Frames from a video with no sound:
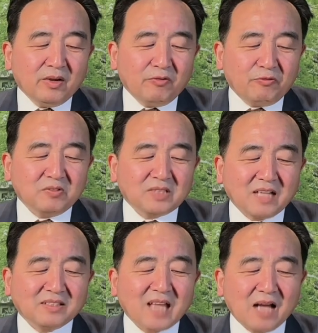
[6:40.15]
复
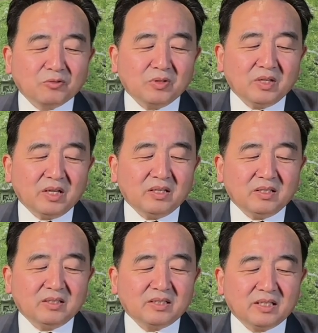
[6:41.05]
旦大学
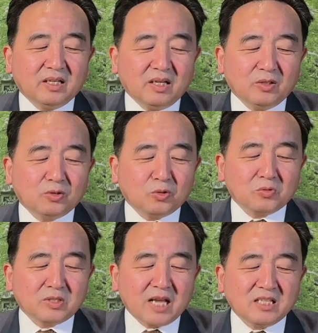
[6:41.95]
这个
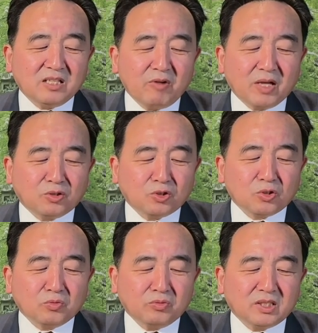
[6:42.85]
中山医院
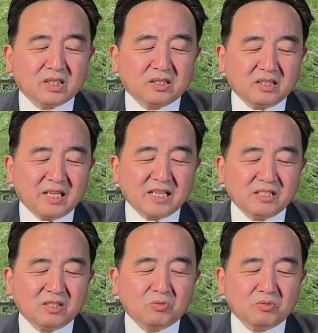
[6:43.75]
重症
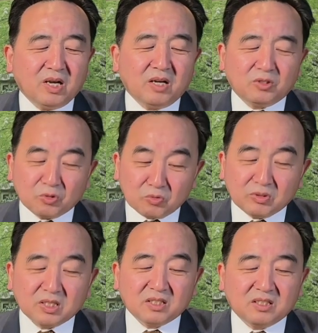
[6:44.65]
研究呃
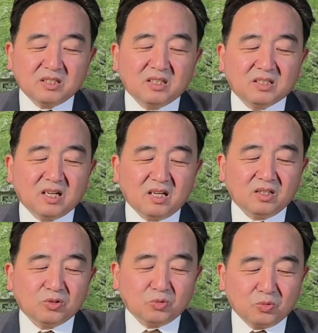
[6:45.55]
重症科的
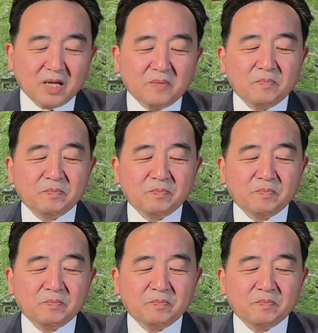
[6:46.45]
主任，